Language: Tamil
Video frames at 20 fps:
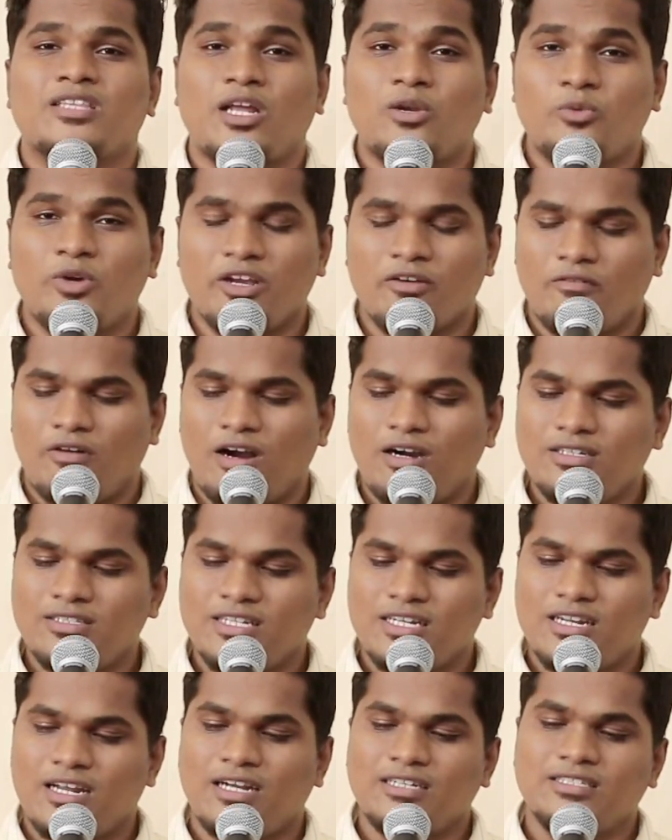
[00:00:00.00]
தன்னுடைய
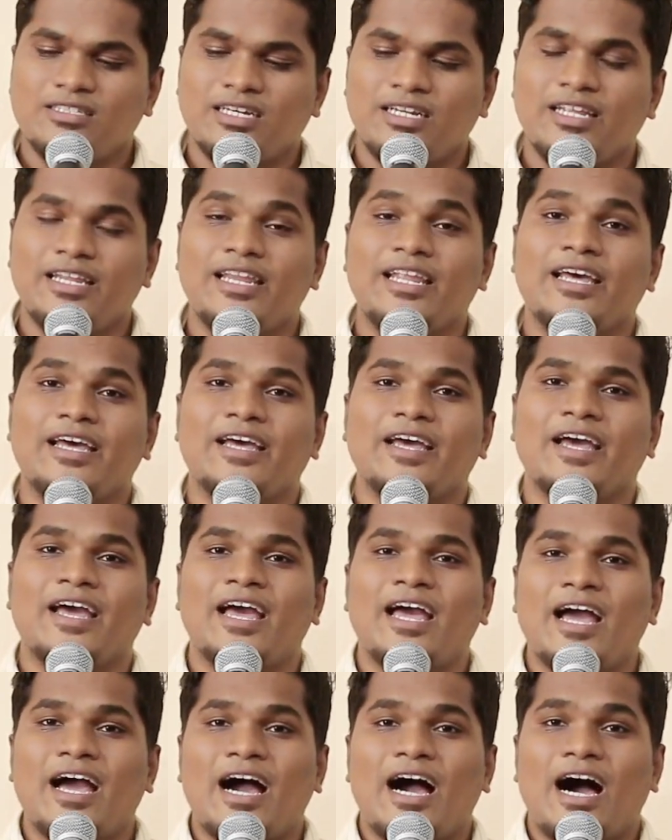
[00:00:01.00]
வாழ்ந்த நாட்களில்
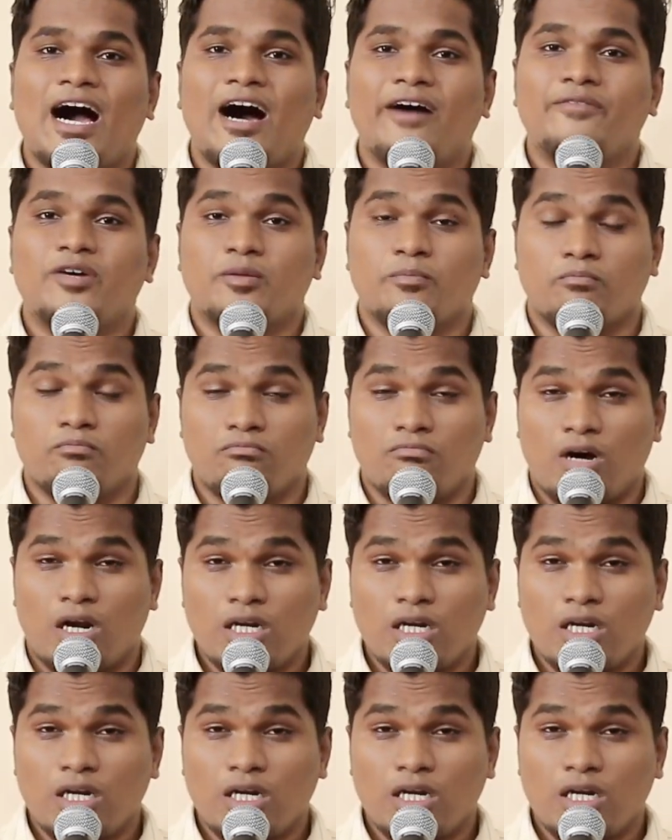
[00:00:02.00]
அவர்